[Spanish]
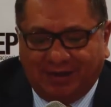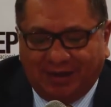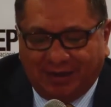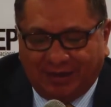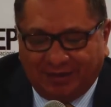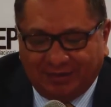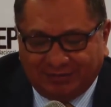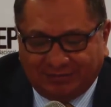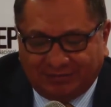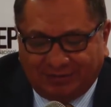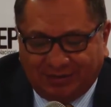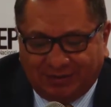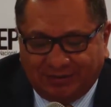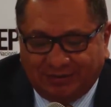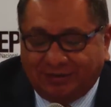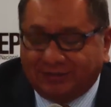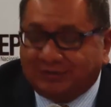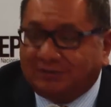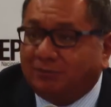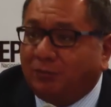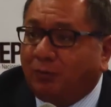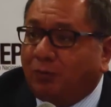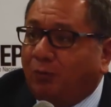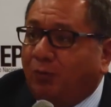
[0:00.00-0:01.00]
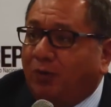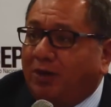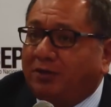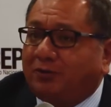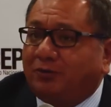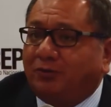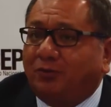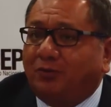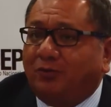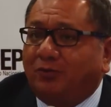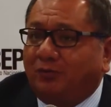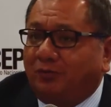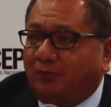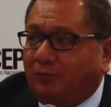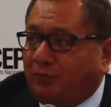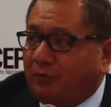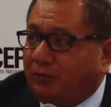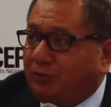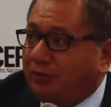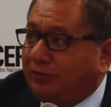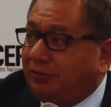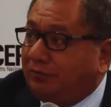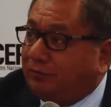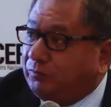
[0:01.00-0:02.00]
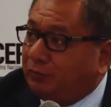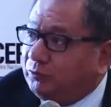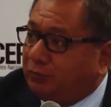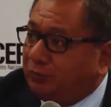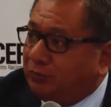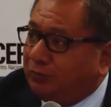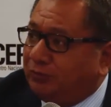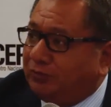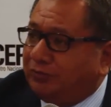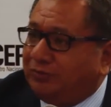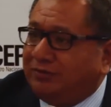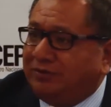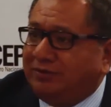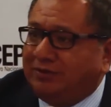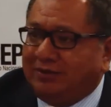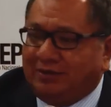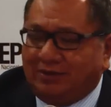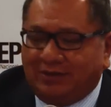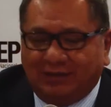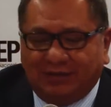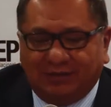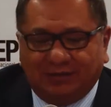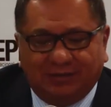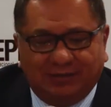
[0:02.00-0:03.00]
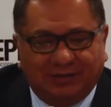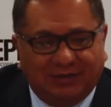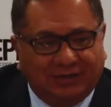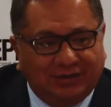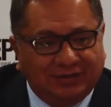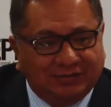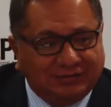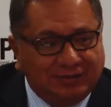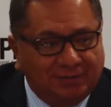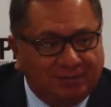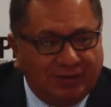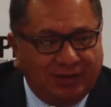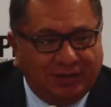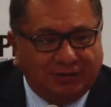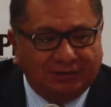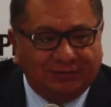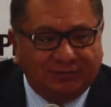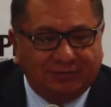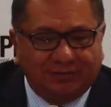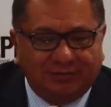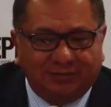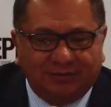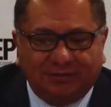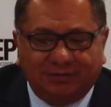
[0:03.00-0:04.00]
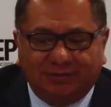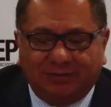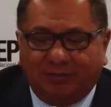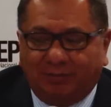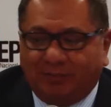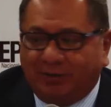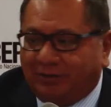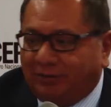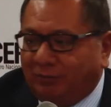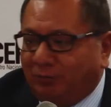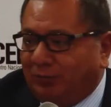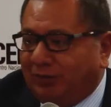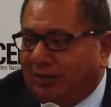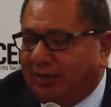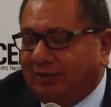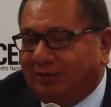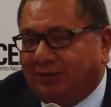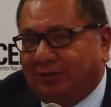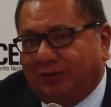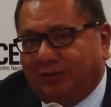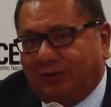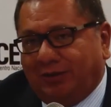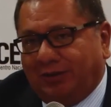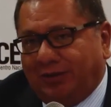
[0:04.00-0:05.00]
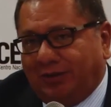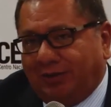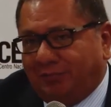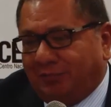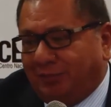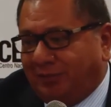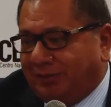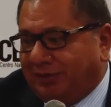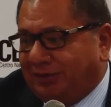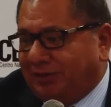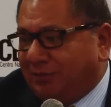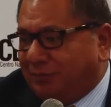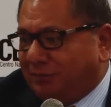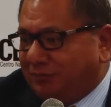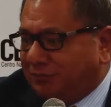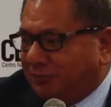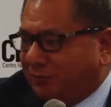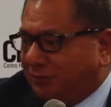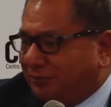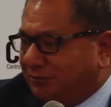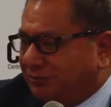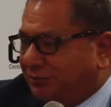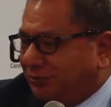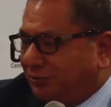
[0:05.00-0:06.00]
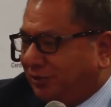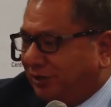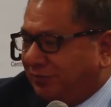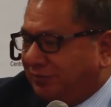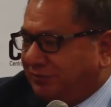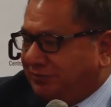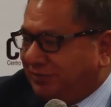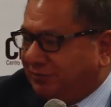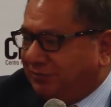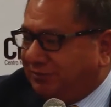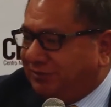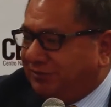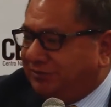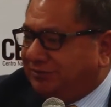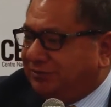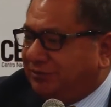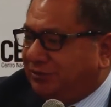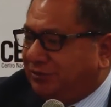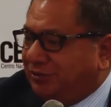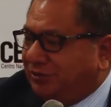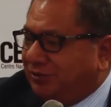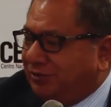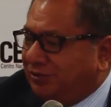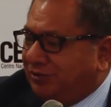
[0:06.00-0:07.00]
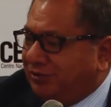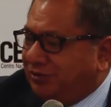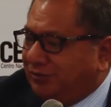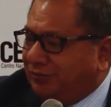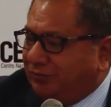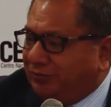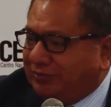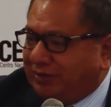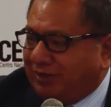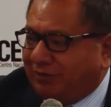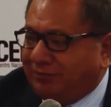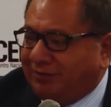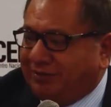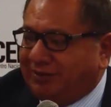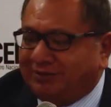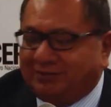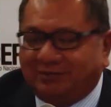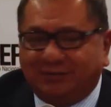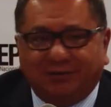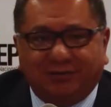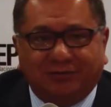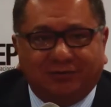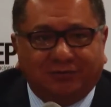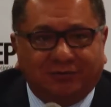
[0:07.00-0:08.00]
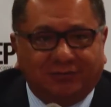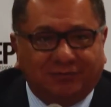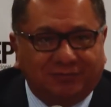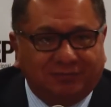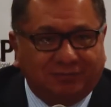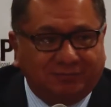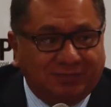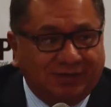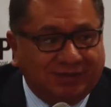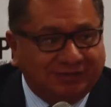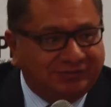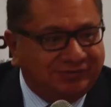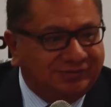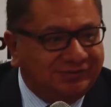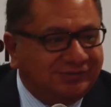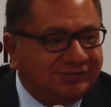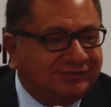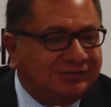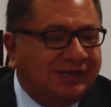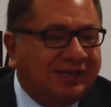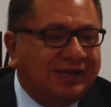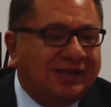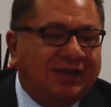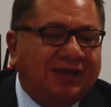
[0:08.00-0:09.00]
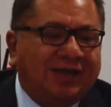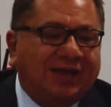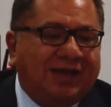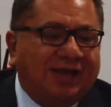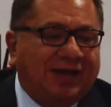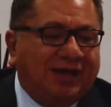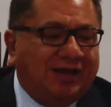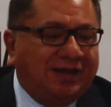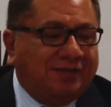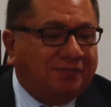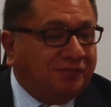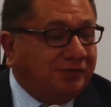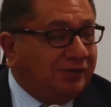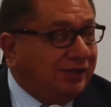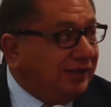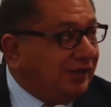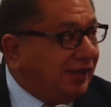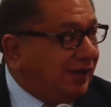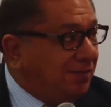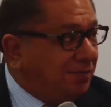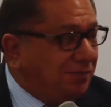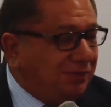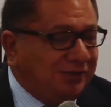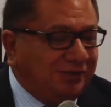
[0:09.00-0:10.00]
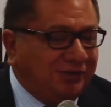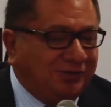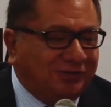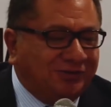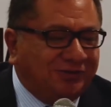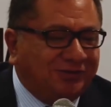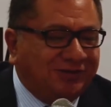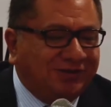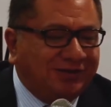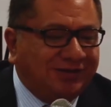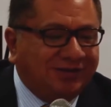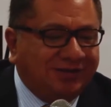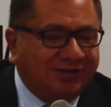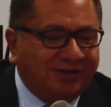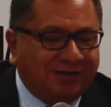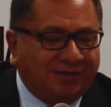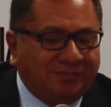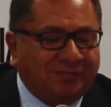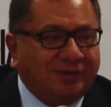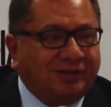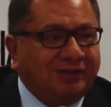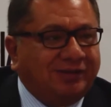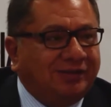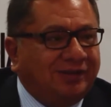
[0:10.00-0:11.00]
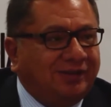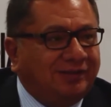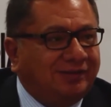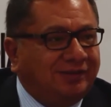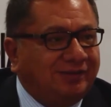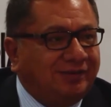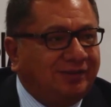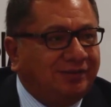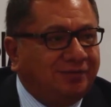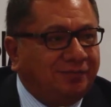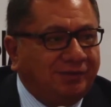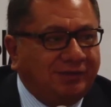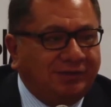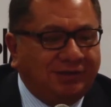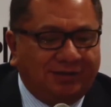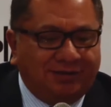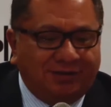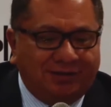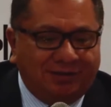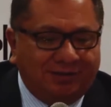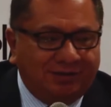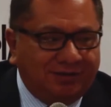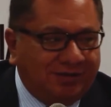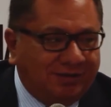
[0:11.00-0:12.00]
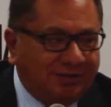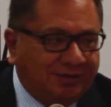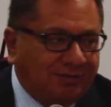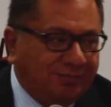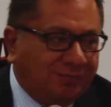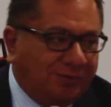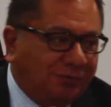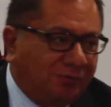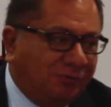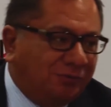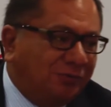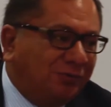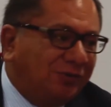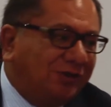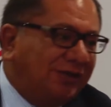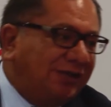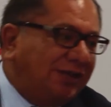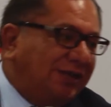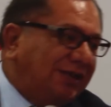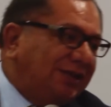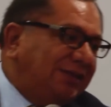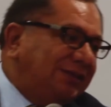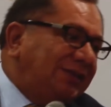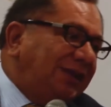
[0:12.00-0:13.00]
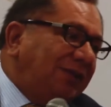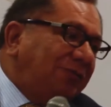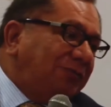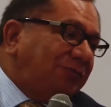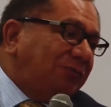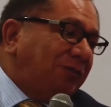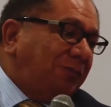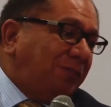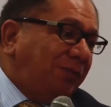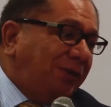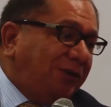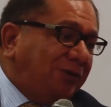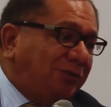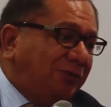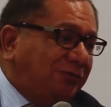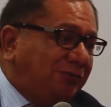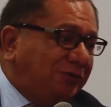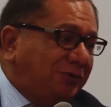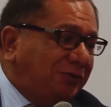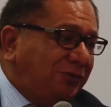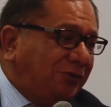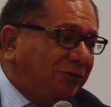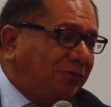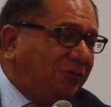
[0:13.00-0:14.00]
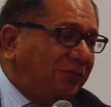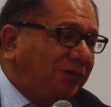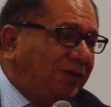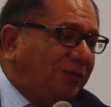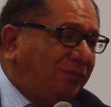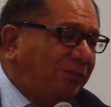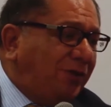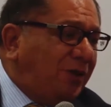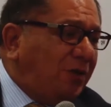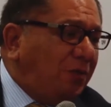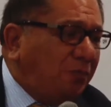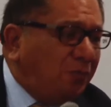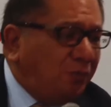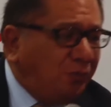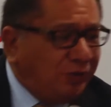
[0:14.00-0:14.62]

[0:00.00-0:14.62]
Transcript: a este decimocuarto Foro del Futuro del CEPLAN, y en particular quiero darle la bienvenida, por supuesto, al viceministro Jaime Castillo Butters, a Fidel Jaramillo, representante del BID en el, Perú, y a nuestro experto, el señor Felipe